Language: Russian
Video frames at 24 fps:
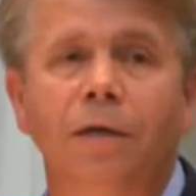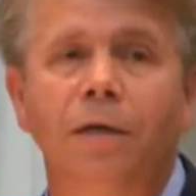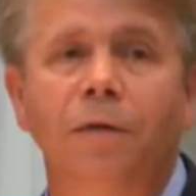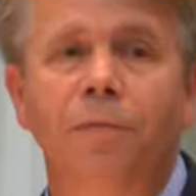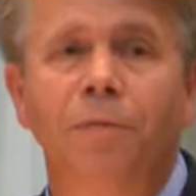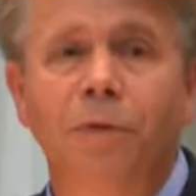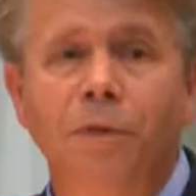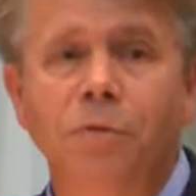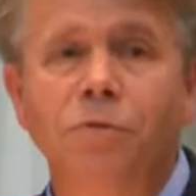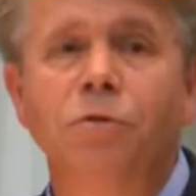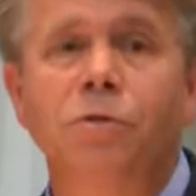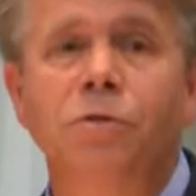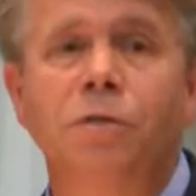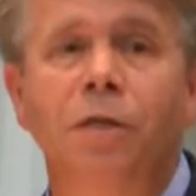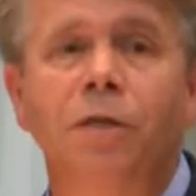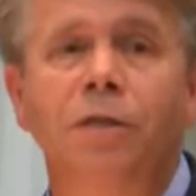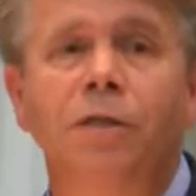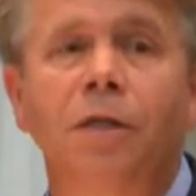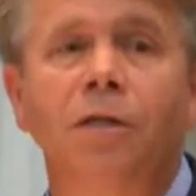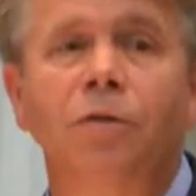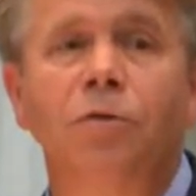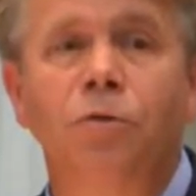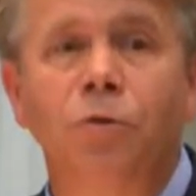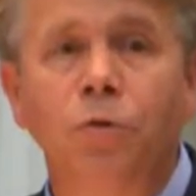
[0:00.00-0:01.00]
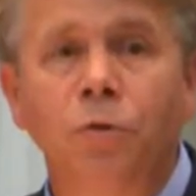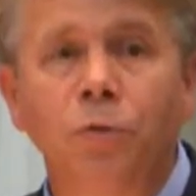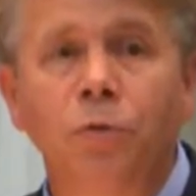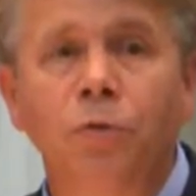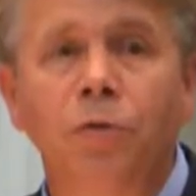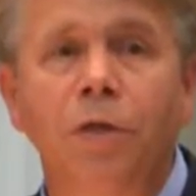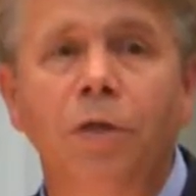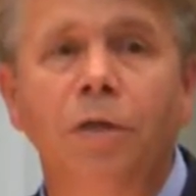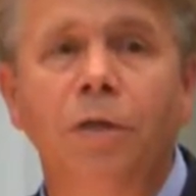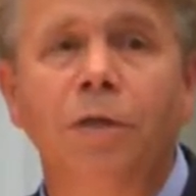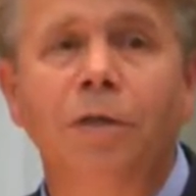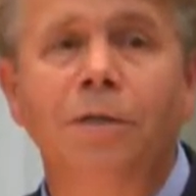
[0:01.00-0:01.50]
Братья сестры, это
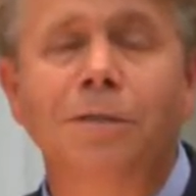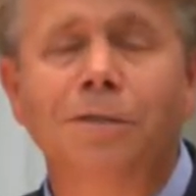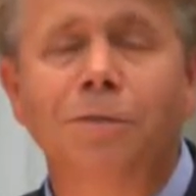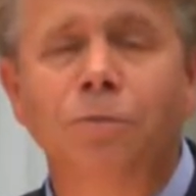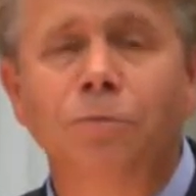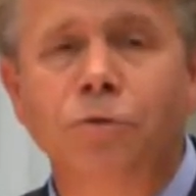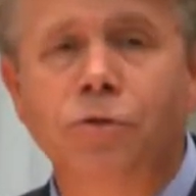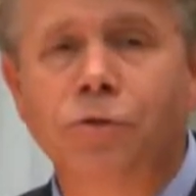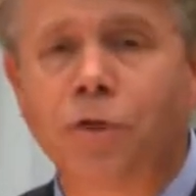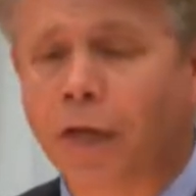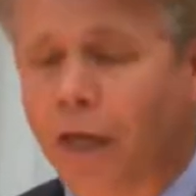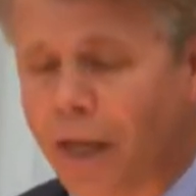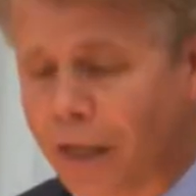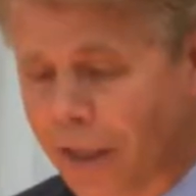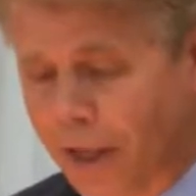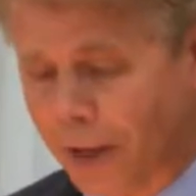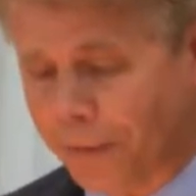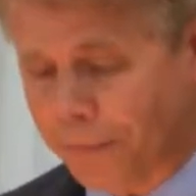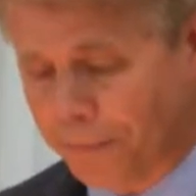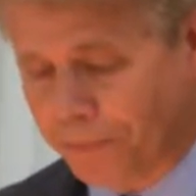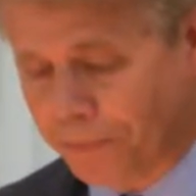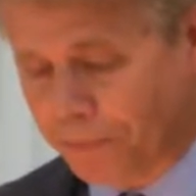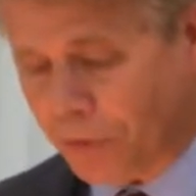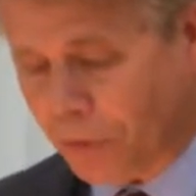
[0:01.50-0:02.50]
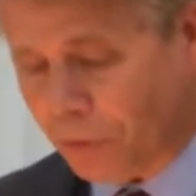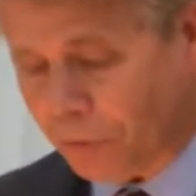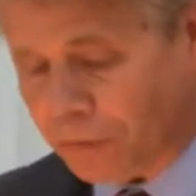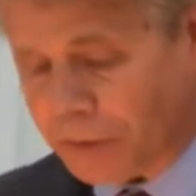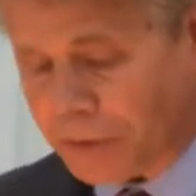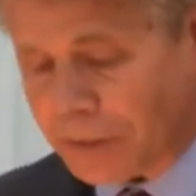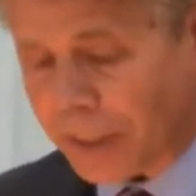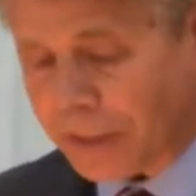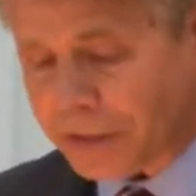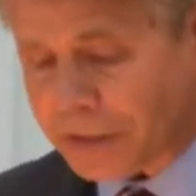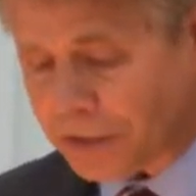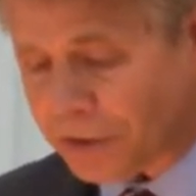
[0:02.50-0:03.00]
труд и служение. Но вы
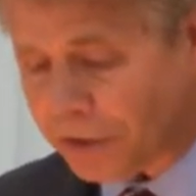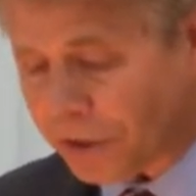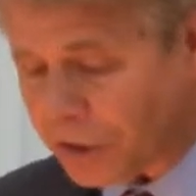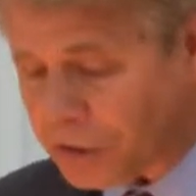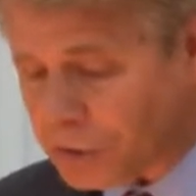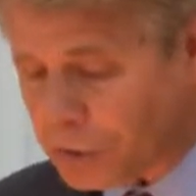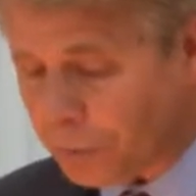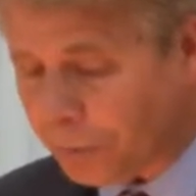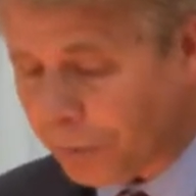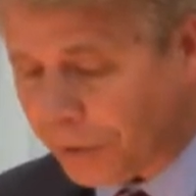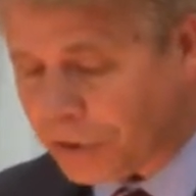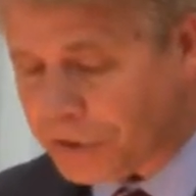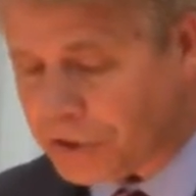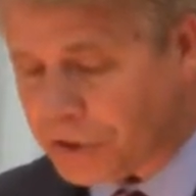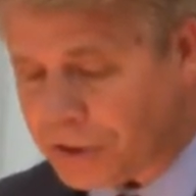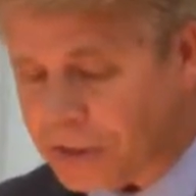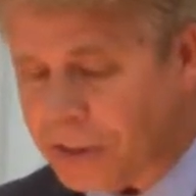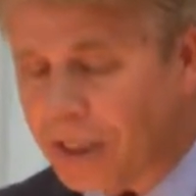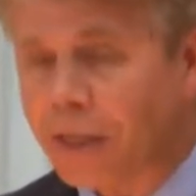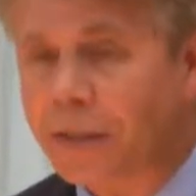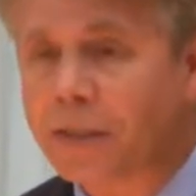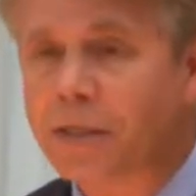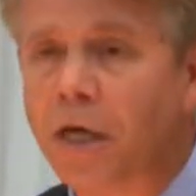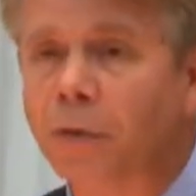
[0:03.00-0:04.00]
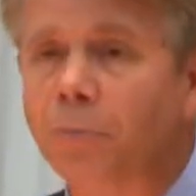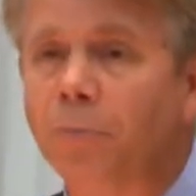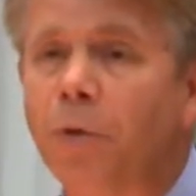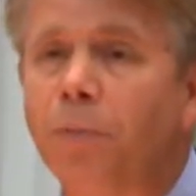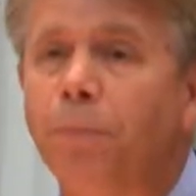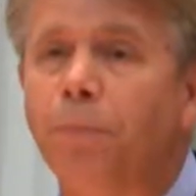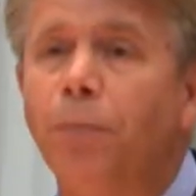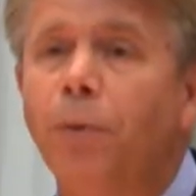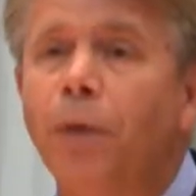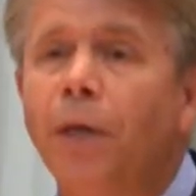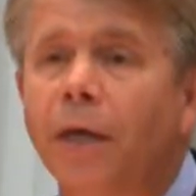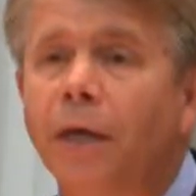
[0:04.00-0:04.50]
знаете, не хочу перечислять как бы
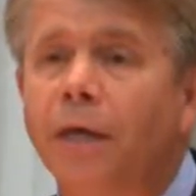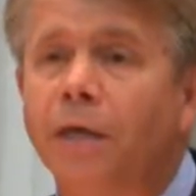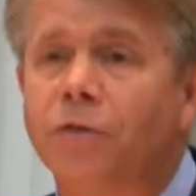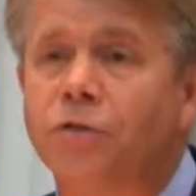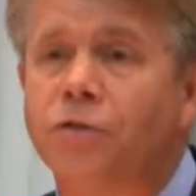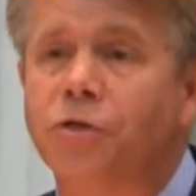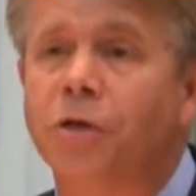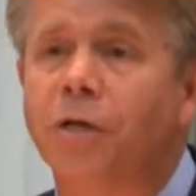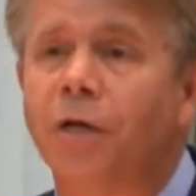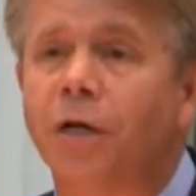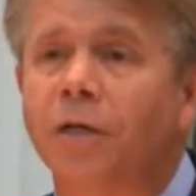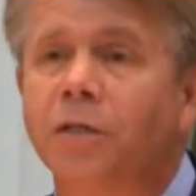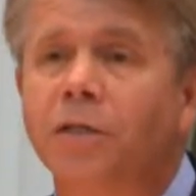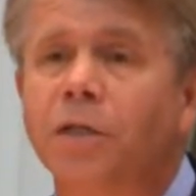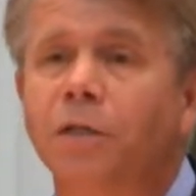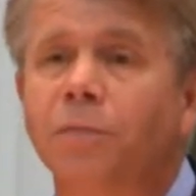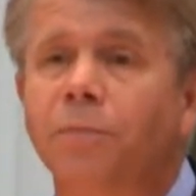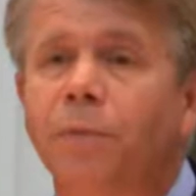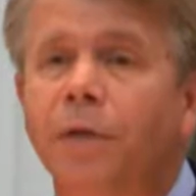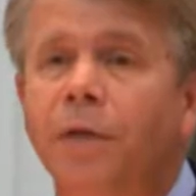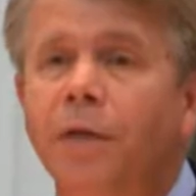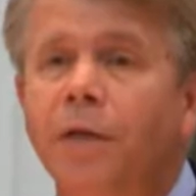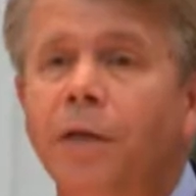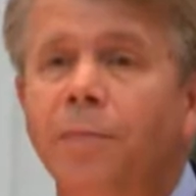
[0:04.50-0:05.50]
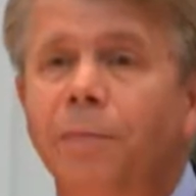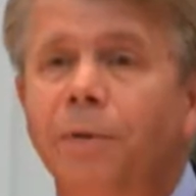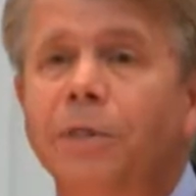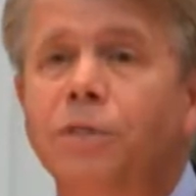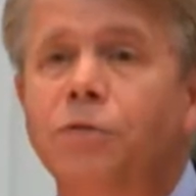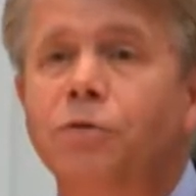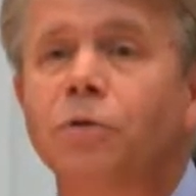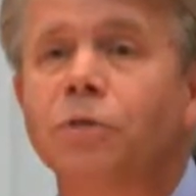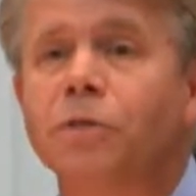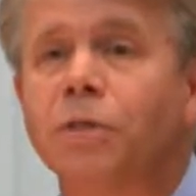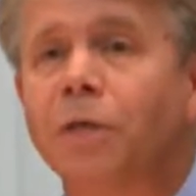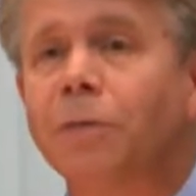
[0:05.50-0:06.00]
перечень. Я хотел бы,
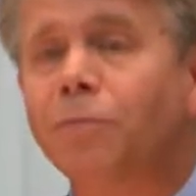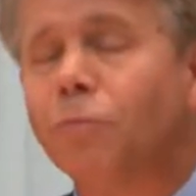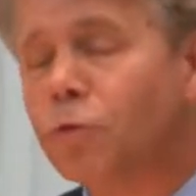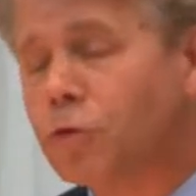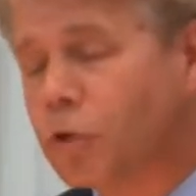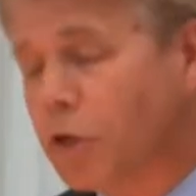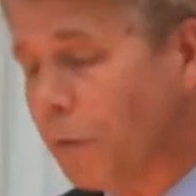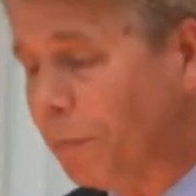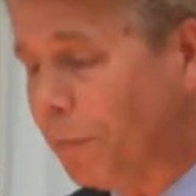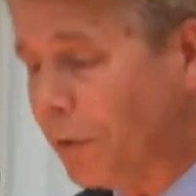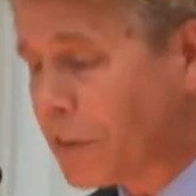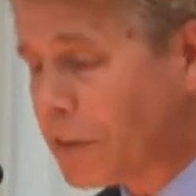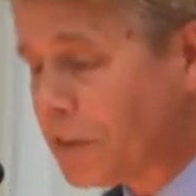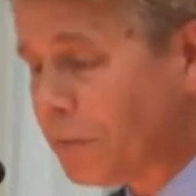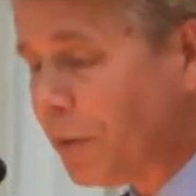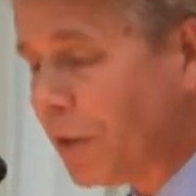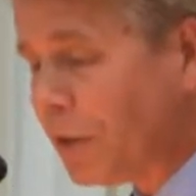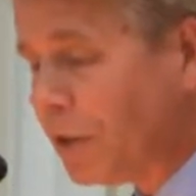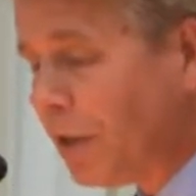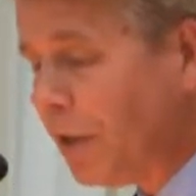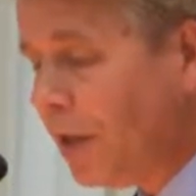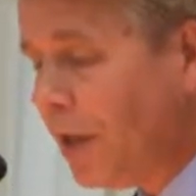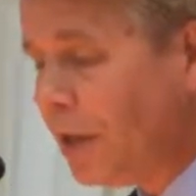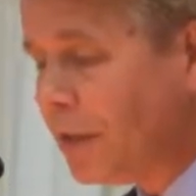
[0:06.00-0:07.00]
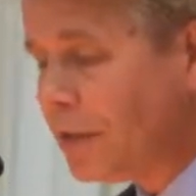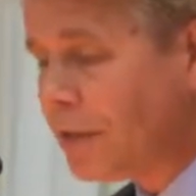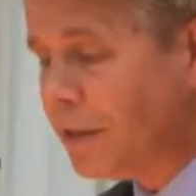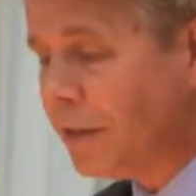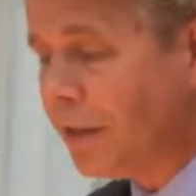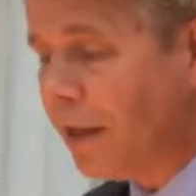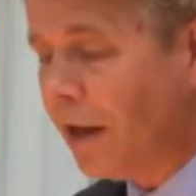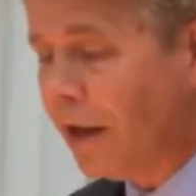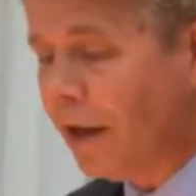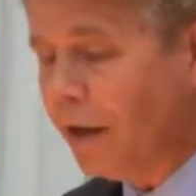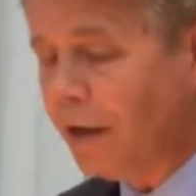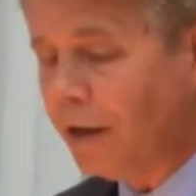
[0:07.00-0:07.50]
братья сестры, немножко посмотреть
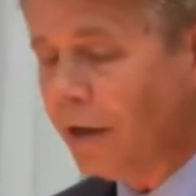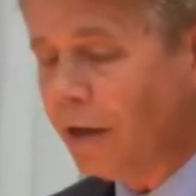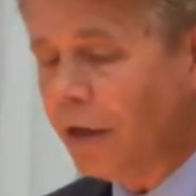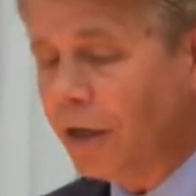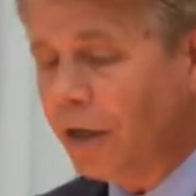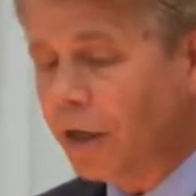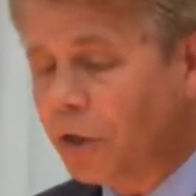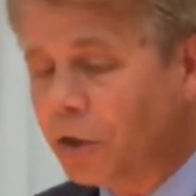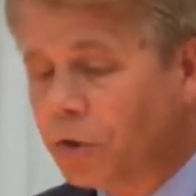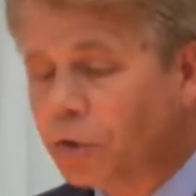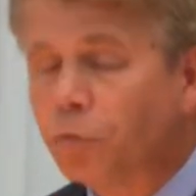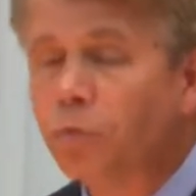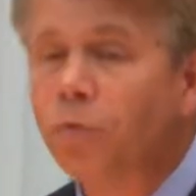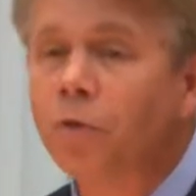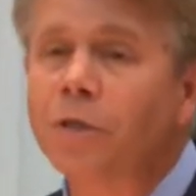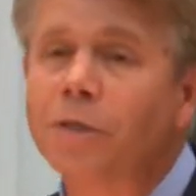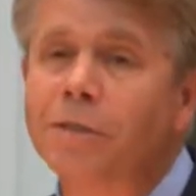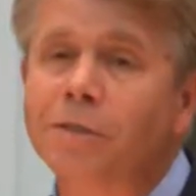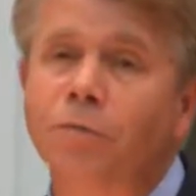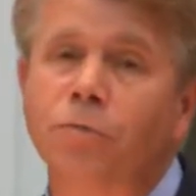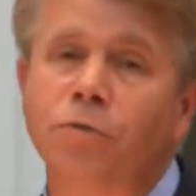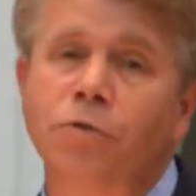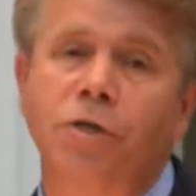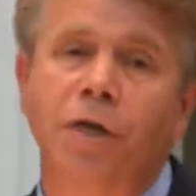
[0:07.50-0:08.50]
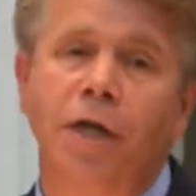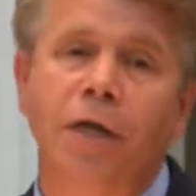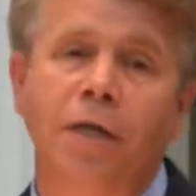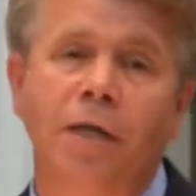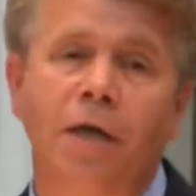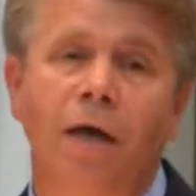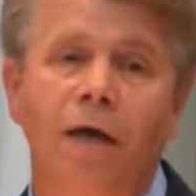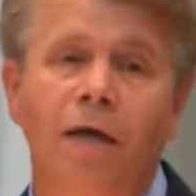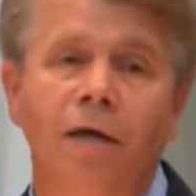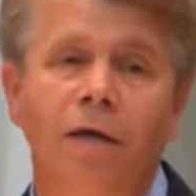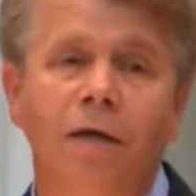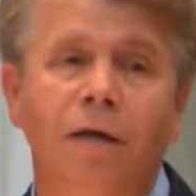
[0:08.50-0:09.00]
на труд и
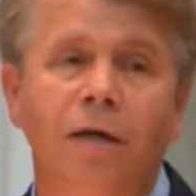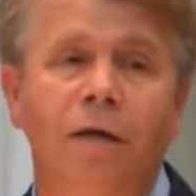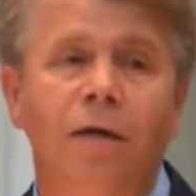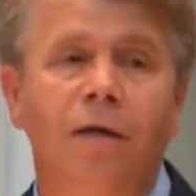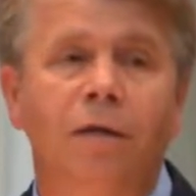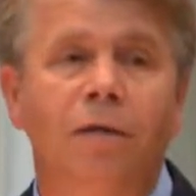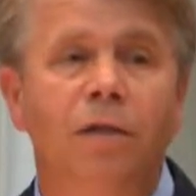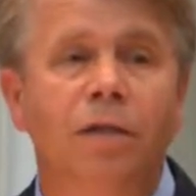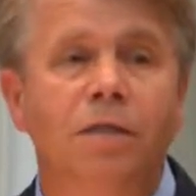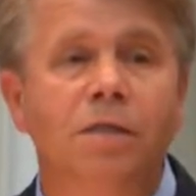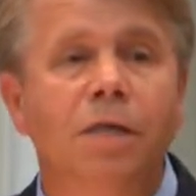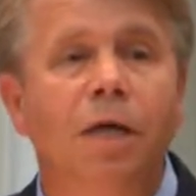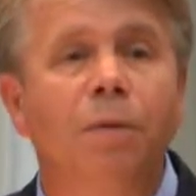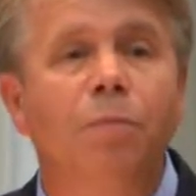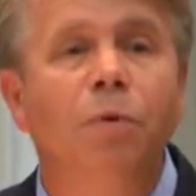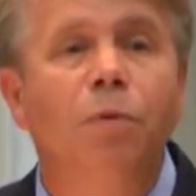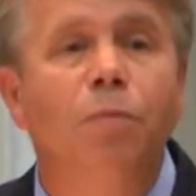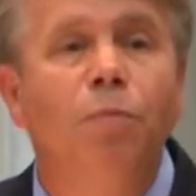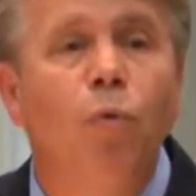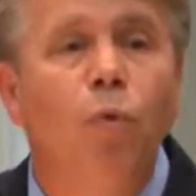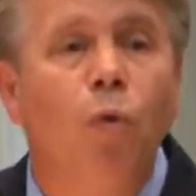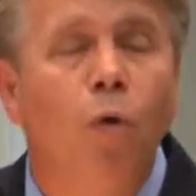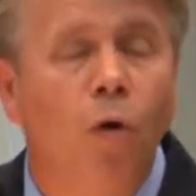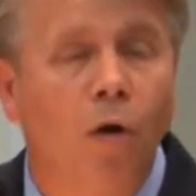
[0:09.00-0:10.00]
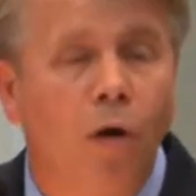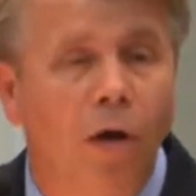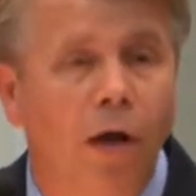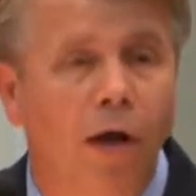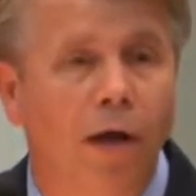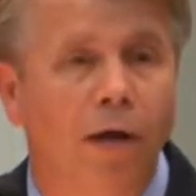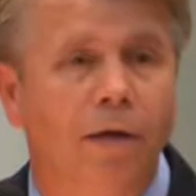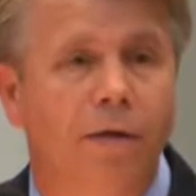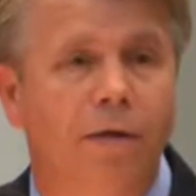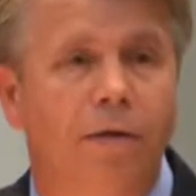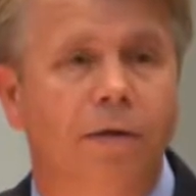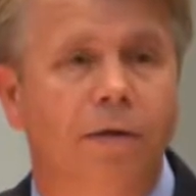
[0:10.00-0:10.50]
служение глазами Бога.